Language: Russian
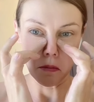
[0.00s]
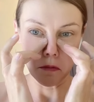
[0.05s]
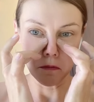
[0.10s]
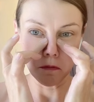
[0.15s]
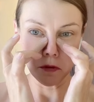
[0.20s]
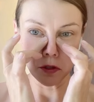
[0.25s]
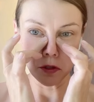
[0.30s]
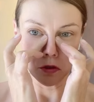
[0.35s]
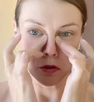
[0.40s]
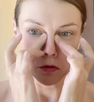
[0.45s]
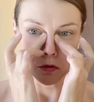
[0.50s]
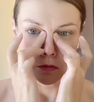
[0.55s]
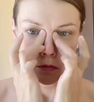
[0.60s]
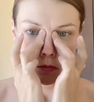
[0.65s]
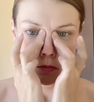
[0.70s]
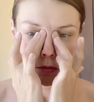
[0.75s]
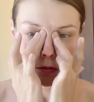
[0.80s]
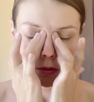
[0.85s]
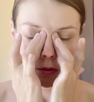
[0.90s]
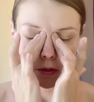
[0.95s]
ведем
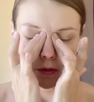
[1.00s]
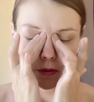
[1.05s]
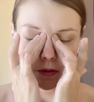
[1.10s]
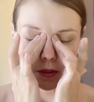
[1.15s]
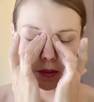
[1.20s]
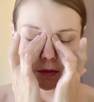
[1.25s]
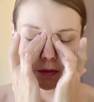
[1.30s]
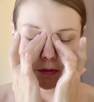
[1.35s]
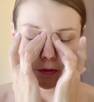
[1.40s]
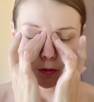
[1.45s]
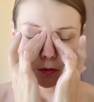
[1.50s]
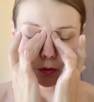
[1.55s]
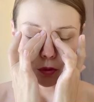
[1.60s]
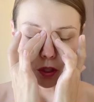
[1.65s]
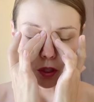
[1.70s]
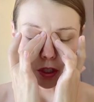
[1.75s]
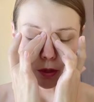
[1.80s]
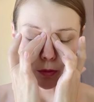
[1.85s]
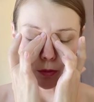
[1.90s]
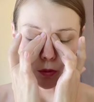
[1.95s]
к
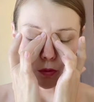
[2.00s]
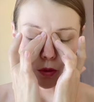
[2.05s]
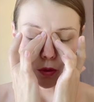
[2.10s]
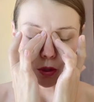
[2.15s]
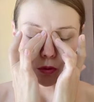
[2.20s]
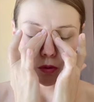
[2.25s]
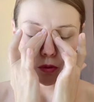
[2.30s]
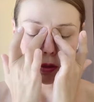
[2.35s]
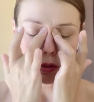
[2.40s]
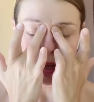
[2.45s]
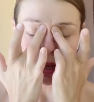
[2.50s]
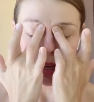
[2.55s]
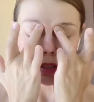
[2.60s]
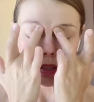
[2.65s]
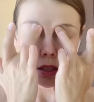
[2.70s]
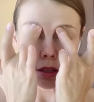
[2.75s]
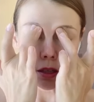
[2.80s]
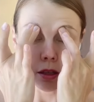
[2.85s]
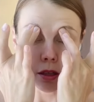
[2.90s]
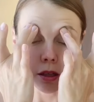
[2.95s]
внутреннему уголку глаза.